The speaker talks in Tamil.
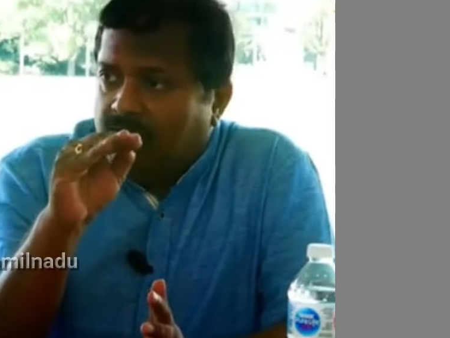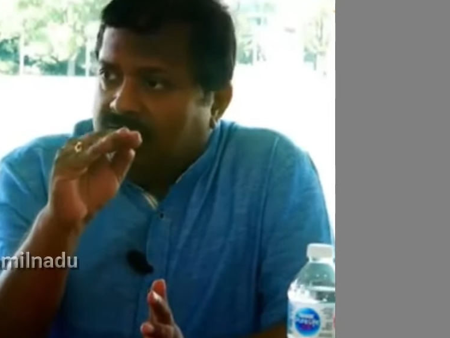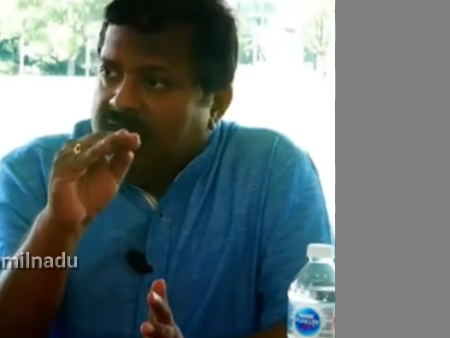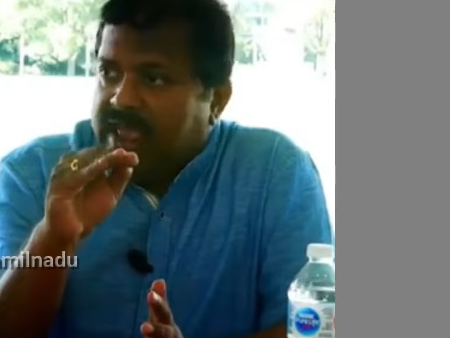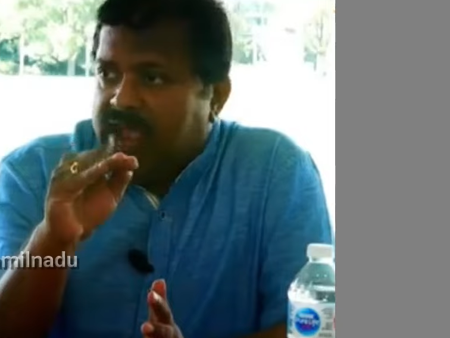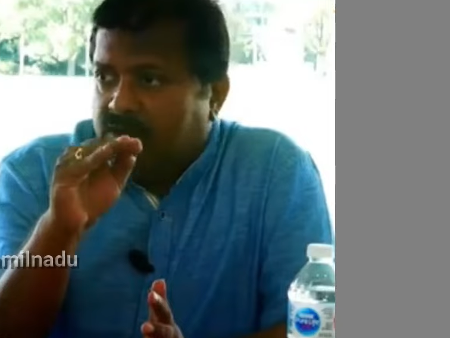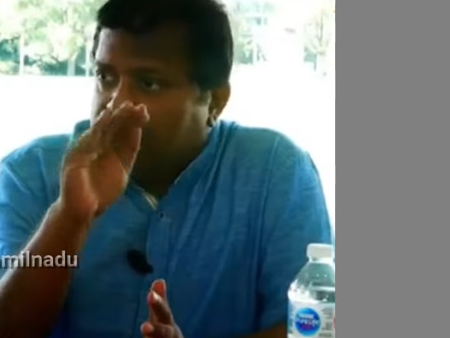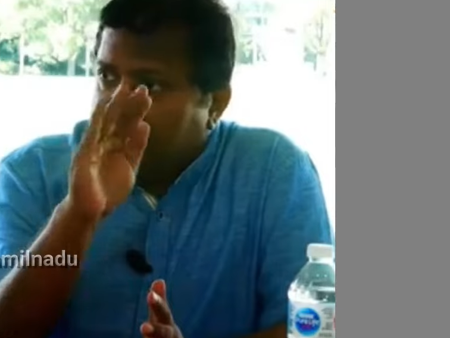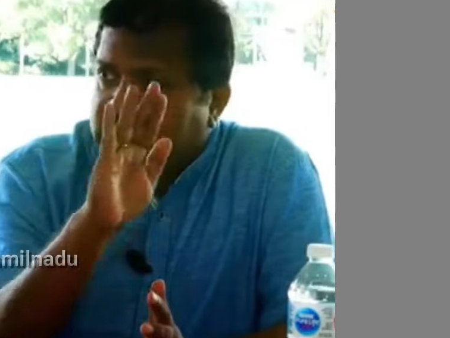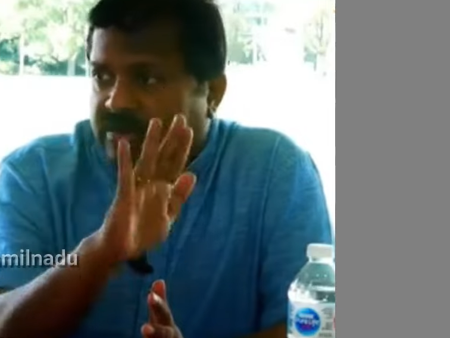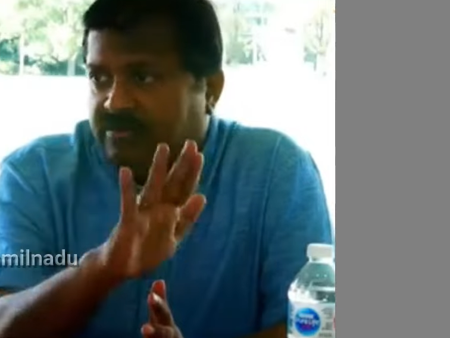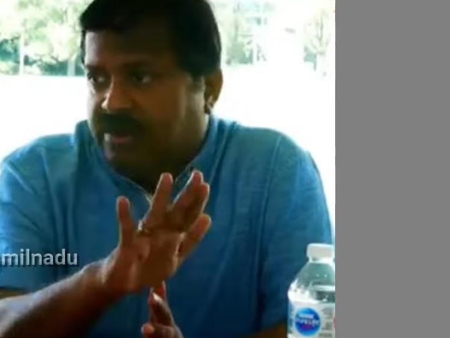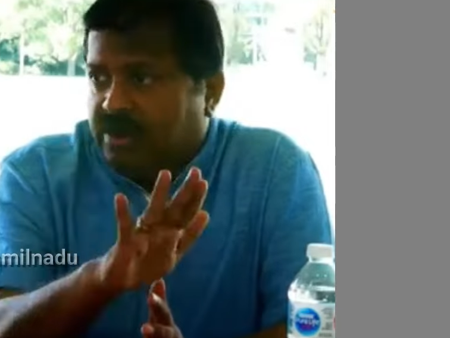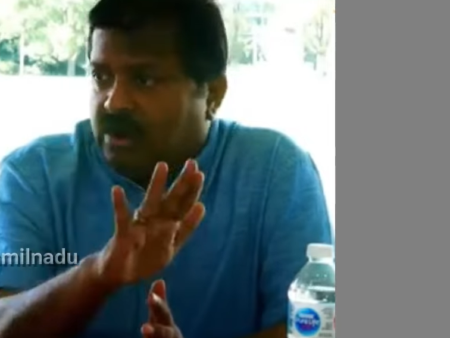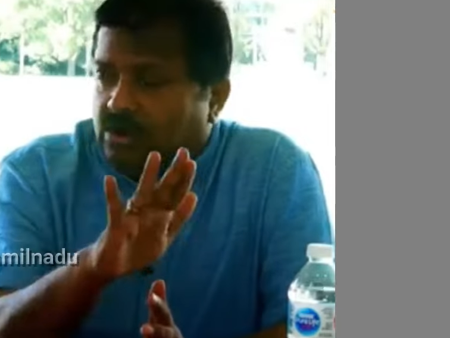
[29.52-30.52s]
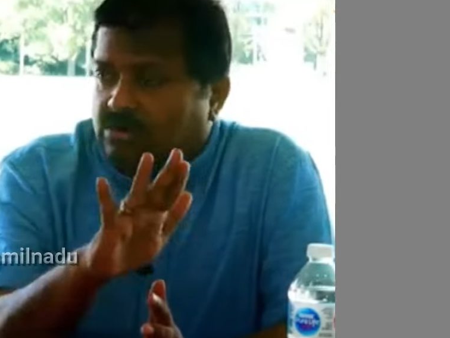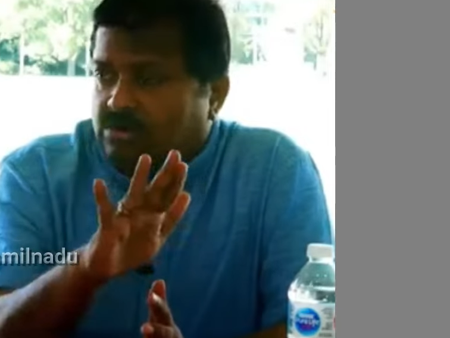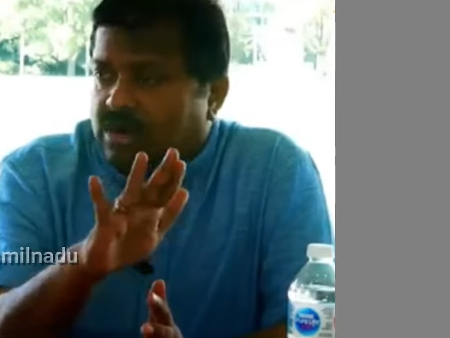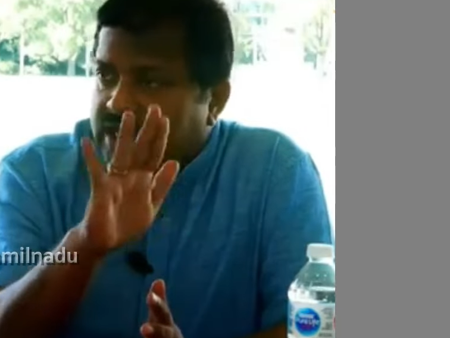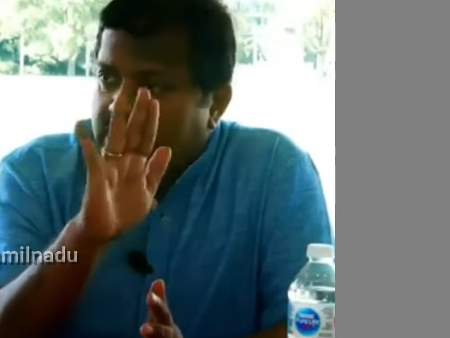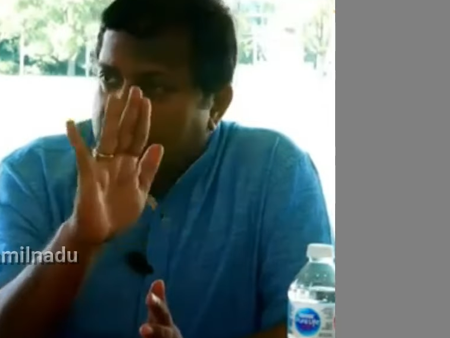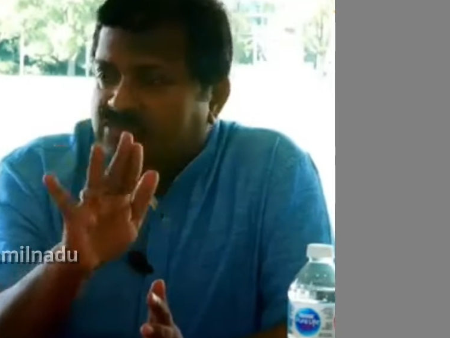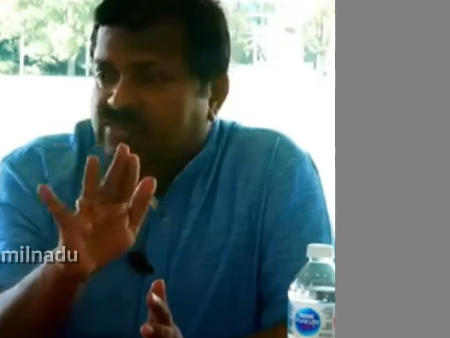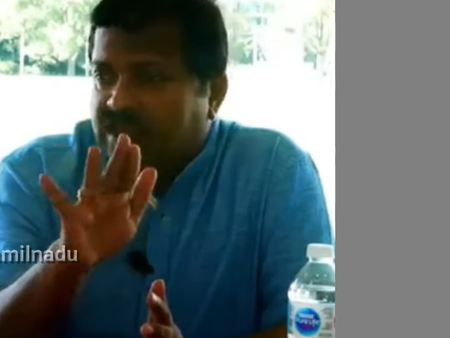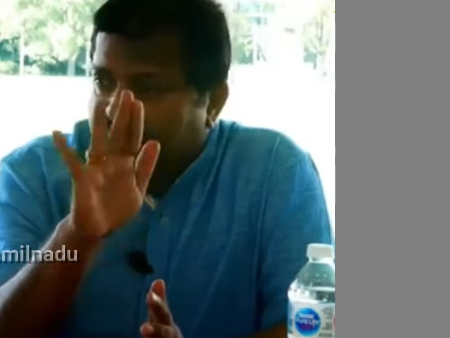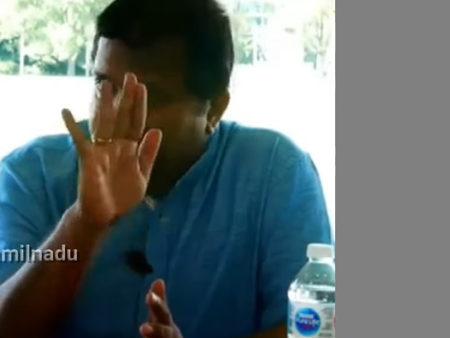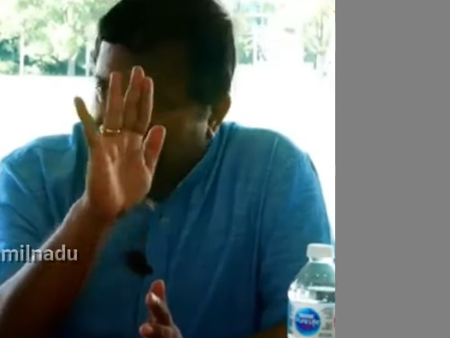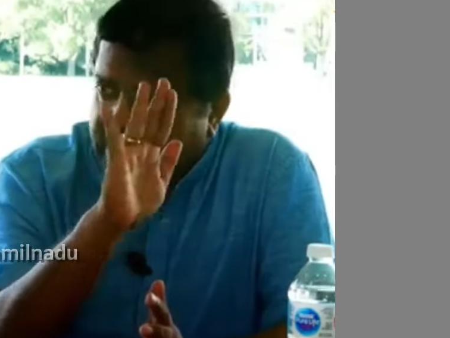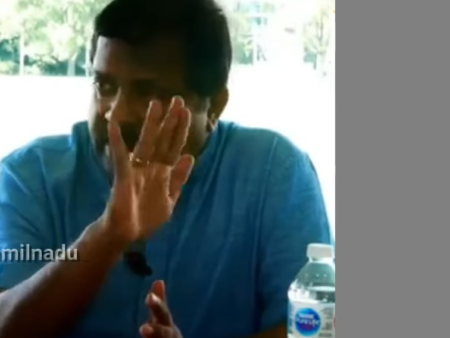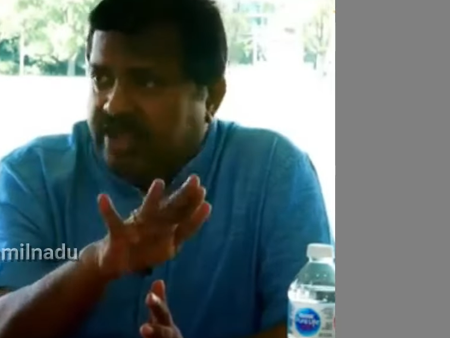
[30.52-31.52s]
நெய்யை வந்து தவிர்க்கணும் நெய்யும் சரி
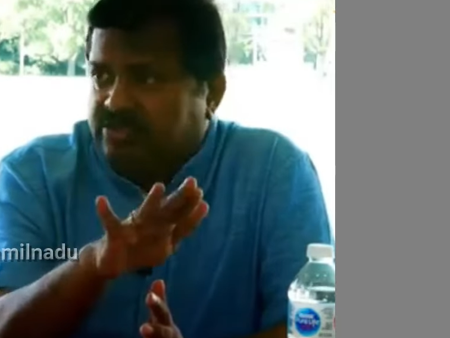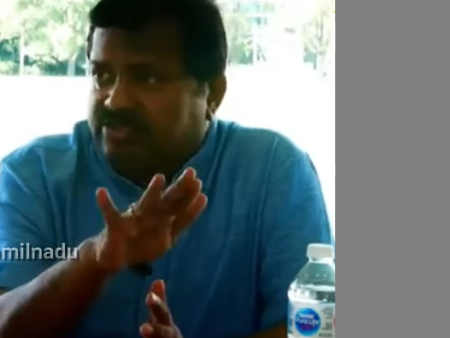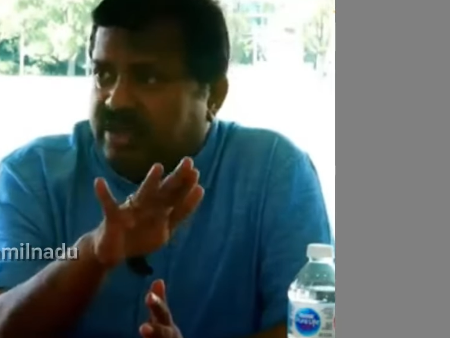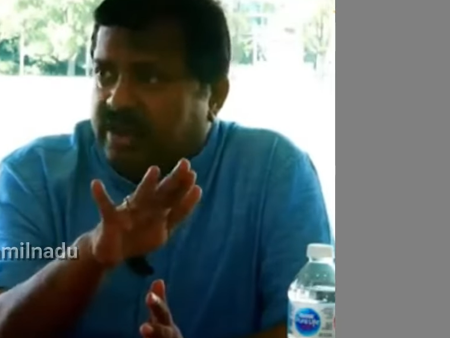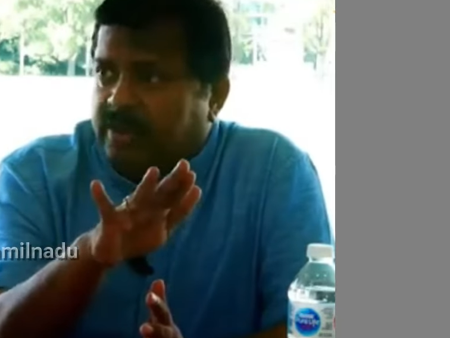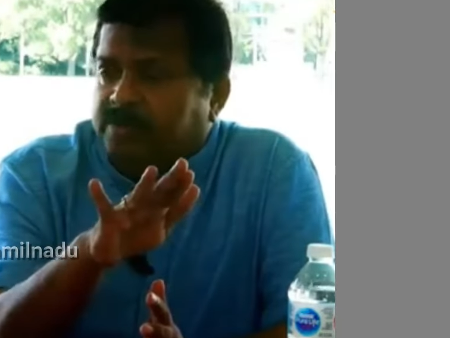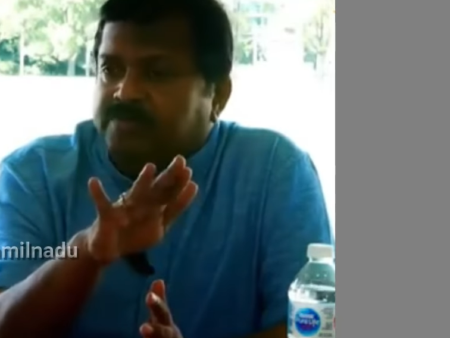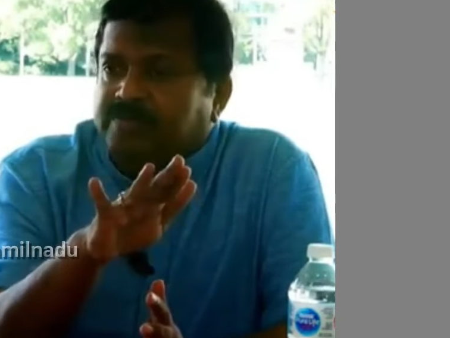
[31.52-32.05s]
வெண்ணையும் சரி